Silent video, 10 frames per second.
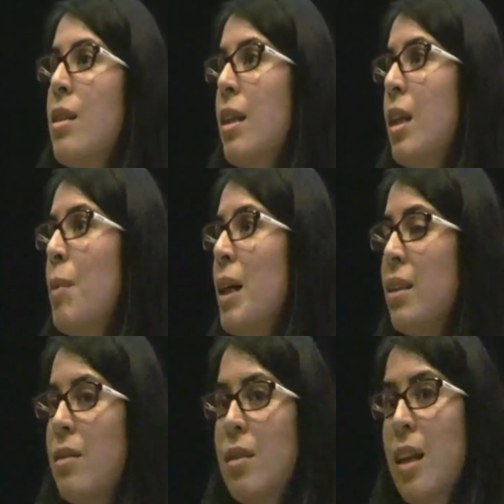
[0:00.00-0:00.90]
sistemas
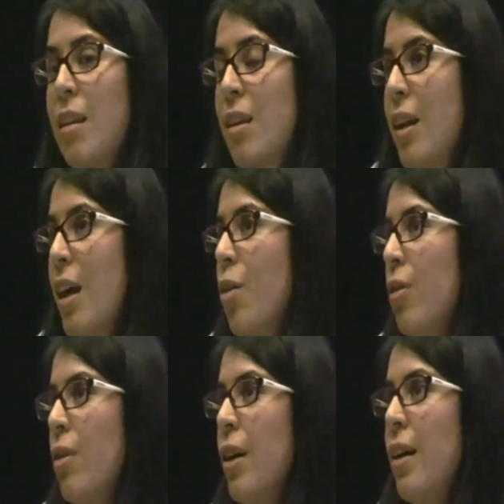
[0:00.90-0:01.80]
que han
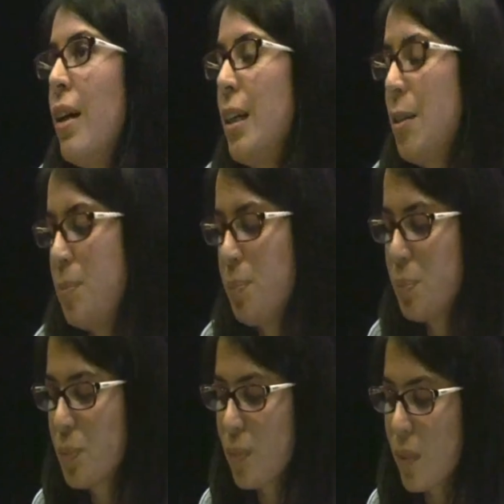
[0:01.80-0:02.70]
dañado, eh,
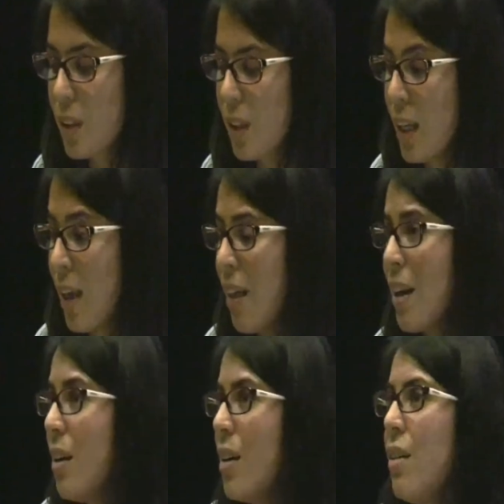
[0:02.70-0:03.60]
que
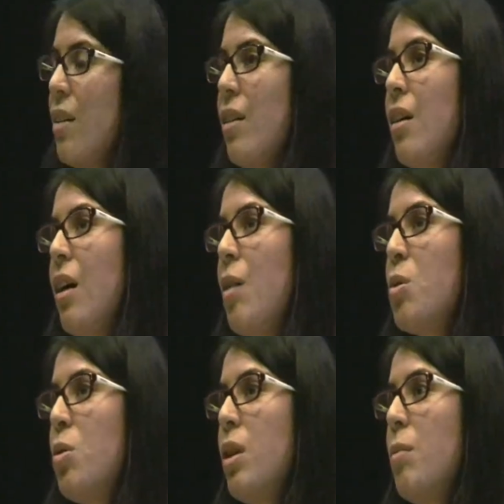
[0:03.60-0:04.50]
daña
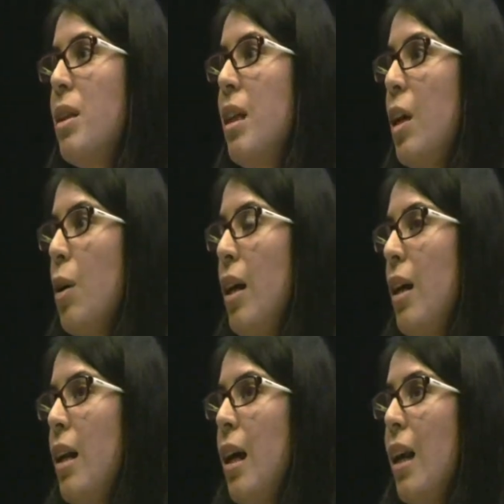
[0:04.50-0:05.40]
absolutamente a
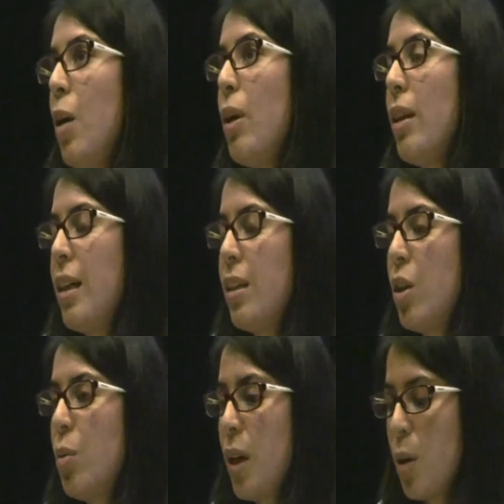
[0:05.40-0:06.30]
la, igualdad
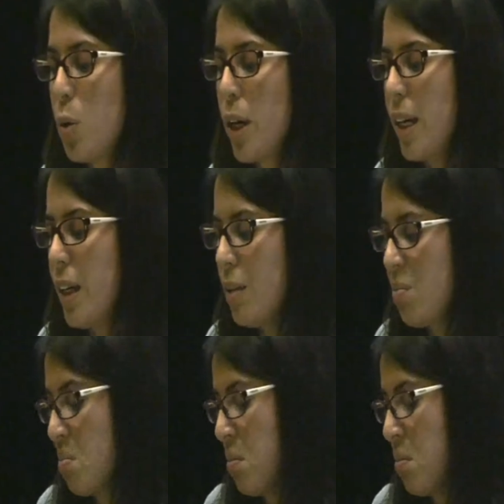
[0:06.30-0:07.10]
entre hombres y mujeres,